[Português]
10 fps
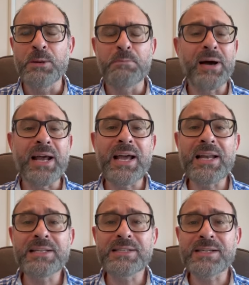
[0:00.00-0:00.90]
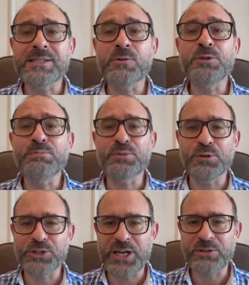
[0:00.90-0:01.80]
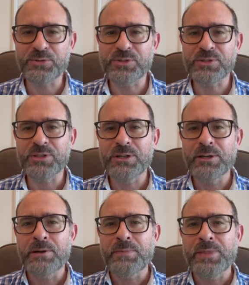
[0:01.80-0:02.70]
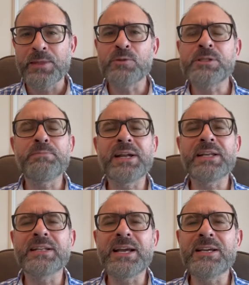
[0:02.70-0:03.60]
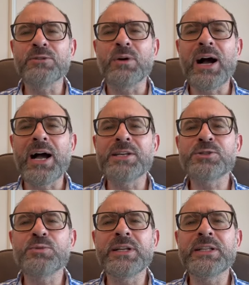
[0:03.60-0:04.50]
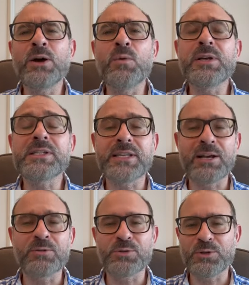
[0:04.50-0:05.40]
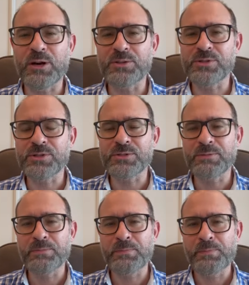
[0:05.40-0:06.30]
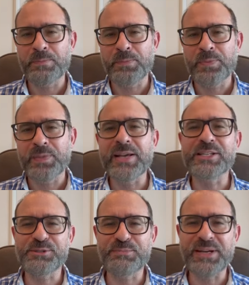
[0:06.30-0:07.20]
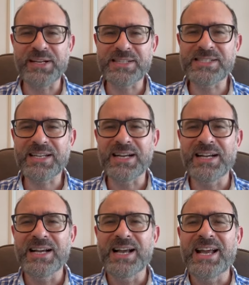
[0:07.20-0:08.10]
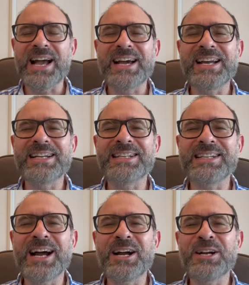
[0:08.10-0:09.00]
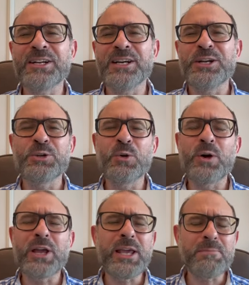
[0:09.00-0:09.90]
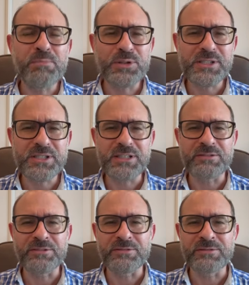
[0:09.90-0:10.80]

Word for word: para a realização de projetos, não se prendendo à escuridão que cega os olhos. Ter esperança é acreditar no impossível.